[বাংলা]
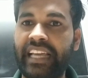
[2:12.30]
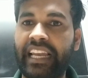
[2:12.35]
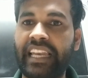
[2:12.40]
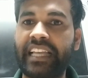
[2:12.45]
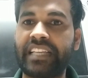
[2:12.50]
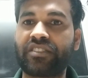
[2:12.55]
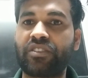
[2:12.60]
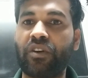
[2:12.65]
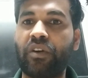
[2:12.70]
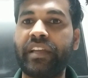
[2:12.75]
দেখলে
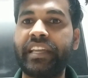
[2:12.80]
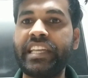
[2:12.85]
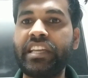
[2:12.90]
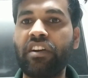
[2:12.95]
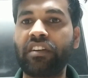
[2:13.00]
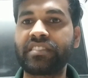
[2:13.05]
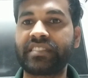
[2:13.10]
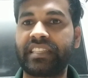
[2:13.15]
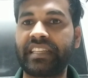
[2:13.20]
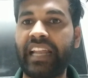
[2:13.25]
তো
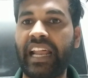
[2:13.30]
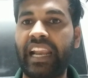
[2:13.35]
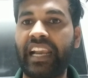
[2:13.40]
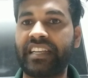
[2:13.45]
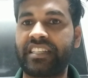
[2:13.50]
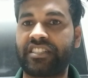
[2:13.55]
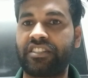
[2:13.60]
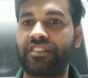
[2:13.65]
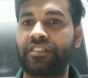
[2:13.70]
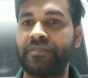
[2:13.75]
ইয়ং
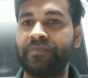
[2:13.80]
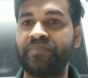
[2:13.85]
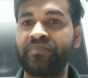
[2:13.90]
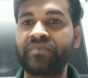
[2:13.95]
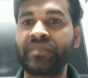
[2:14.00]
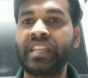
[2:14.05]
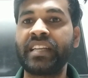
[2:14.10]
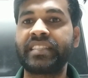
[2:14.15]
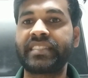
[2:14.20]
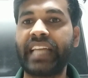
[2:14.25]
জেনারেশন
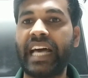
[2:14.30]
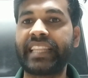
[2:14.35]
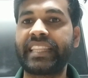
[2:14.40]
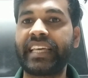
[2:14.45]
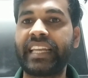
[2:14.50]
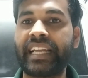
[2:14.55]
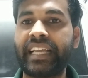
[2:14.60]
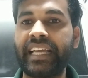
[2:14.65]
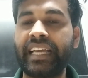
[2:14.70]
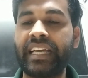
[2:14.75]

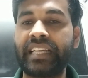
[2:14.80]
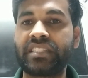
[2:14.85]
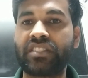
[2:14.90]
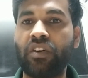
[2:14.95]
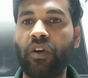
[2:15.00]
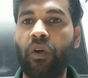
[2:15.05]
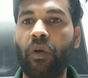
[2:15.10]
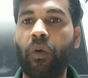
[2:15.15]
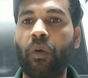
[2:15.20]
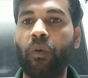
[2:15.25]
তাদেরকে
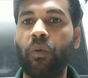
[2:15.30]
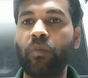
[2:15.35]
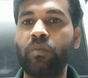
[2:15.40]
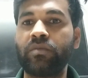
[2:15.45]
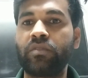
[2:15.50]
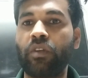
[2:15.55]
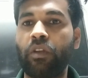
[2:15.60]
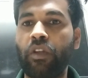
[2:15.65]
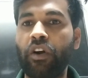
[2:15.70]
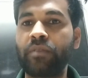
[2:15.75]
তো
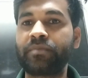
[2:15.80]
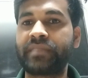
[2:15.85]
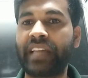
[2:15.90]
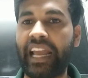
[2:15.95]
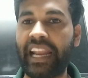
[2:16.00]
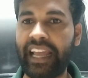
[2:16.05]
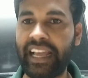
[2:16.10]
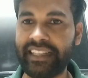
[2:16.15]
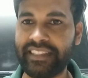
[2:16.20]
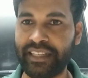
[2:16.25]
লোম
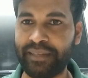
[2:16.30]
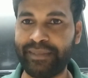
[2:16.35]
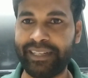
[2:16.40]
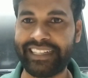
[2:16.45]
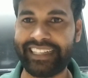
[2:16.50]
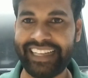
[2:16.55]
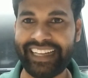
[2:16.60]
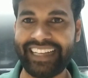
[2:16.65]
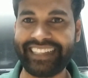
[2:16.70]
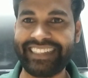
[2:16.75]
দাঁড়াইয়া যাবে
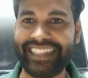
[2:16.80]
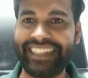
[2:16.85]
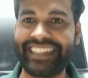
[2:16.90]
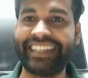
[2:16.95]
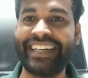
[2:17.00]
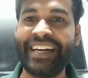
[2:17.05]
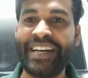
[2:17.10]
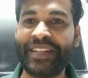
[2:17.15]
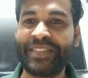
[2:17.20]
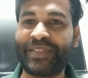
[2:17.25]
ঠিক আছে
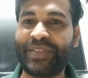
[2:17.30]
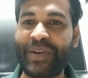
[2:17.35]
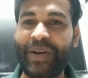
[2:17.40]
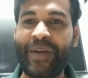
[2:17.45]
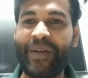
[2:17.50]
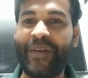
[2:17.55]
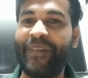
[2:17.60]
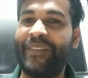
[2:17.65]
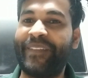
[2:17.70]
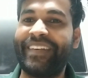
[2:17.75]
তো
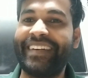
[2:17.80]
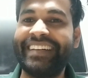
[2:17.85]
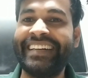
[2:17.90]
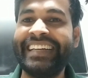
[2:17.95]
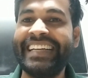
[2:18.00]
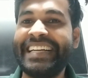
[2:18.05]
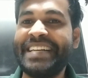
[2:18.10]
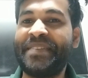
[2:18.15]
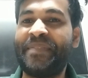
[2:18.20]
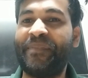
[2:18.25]

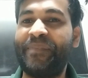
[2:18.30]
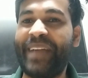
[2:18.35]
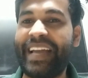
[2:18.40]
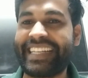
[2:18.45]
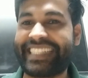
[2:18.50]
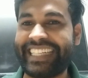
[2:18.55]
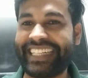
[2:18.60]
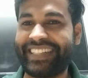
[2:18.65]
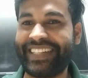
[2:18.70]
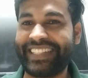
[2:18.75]

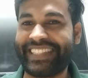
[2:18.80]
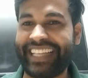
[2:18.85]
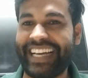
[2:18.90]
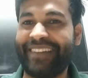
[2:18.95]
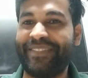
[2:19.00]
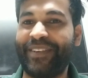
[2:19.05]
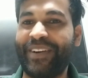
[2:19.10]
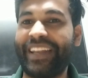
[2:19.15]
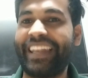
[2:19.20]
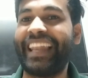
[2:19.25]
বেশি কথা
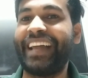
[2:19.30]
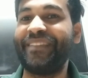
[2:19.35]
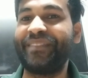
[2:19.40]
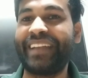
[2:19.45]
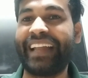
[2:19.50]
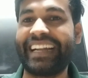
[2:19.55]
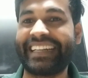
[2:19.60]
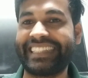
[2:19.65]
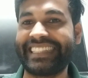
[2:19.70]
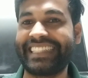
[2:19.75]
বললাম
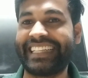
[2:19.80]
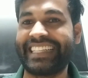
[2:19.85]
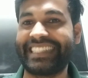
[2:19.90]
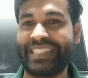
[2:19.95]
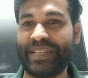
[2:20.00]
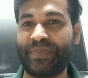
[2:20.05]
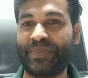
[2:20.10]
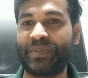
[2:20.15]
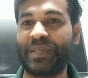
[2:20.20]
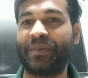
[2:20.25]
না ঠিক আছে
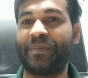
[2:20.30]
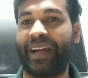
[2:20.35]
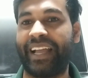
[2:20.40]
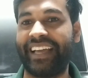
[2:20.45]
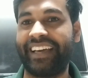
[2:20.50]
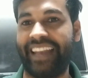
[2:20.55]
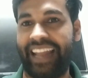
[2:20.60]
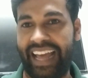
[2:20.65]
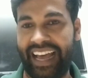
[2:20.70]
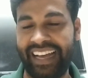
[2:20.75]
প্রিয়
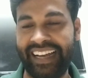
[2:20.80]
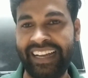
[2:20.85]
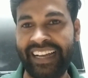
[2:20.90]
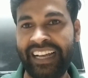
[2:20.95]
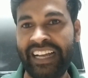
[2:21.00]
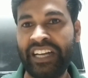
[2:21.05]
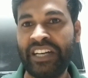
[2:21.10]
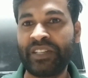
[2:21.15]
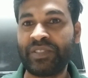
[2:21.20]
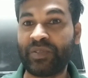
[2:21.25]
ভাইয়েরা
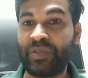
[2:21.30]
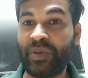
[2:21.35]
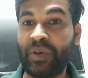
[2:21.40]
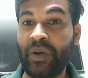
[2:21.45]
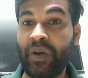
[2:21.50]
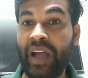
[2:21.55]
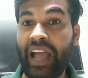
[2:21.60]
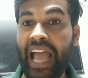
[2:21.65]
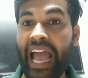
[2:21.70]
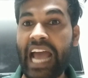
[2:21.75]
তো
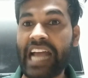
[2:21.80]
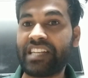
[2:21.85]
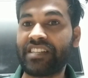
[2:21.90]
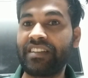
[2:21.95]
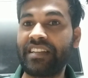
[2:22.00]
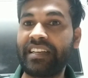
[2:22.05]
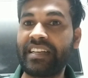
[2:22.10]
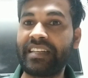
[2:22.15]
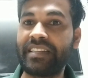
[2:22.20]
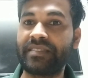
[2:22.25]

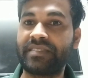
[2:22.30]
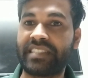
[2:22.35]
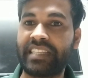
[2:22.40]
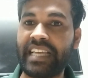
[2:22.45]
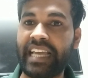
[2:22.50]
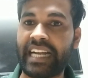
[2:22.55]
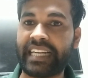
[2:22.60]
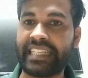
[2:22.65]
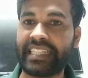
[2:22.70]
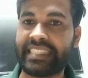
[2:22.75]
আসলে যে
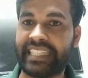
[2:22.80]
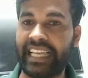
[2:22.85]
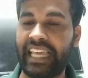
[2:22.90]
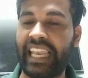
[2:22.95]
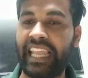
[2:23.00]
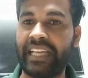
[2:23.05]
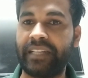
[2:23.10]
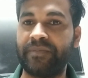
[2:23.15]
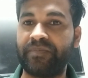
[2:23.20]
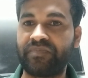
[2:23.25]
একটা
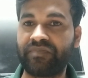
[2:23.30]
ছেলে